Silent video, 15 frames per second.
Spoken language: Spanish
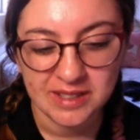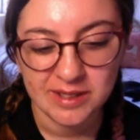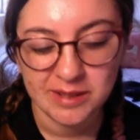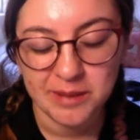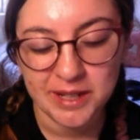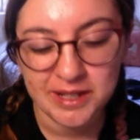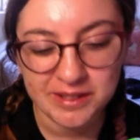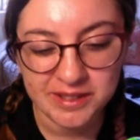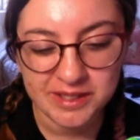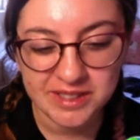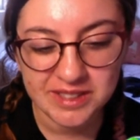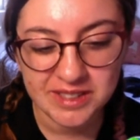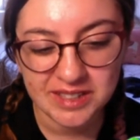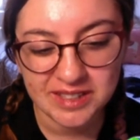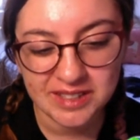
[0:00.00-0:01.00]
Lo malo
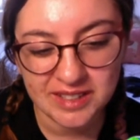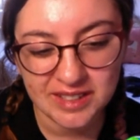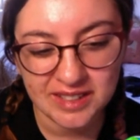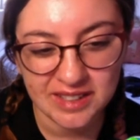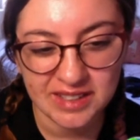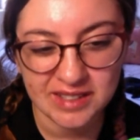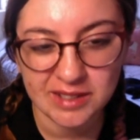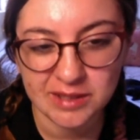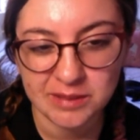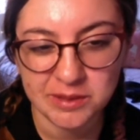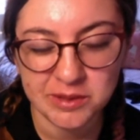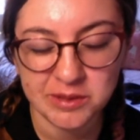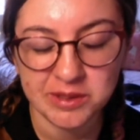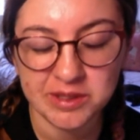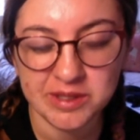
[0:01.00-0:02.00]
es, que
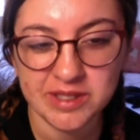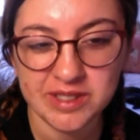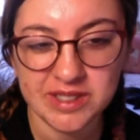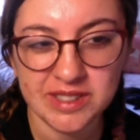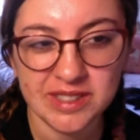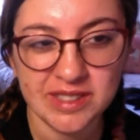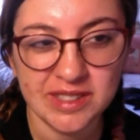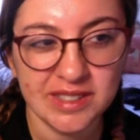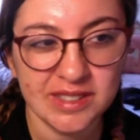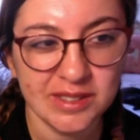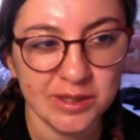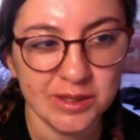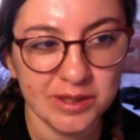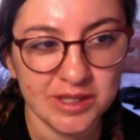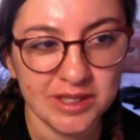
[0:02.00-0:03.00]
como uno
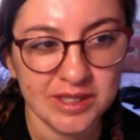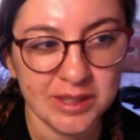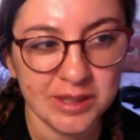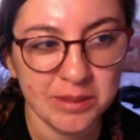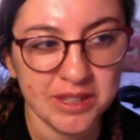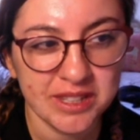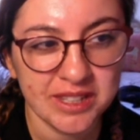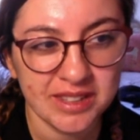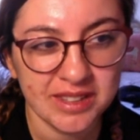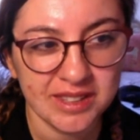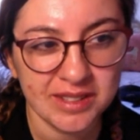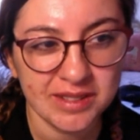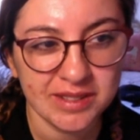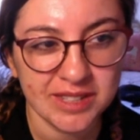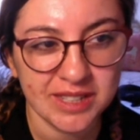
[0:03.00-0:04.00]
es,
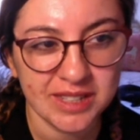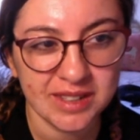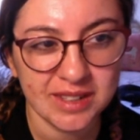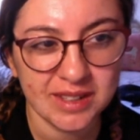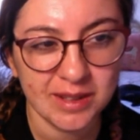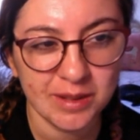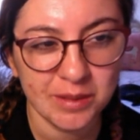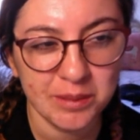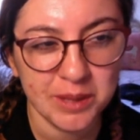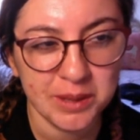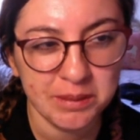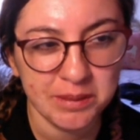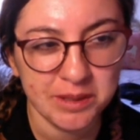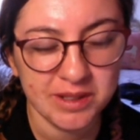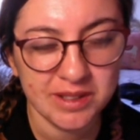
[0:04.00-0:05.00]
independiente no tiene los
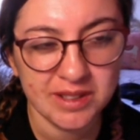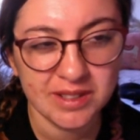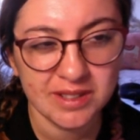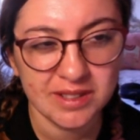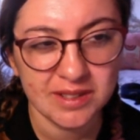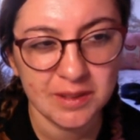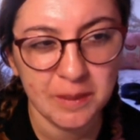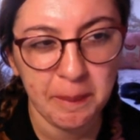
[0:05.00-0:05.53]
mismos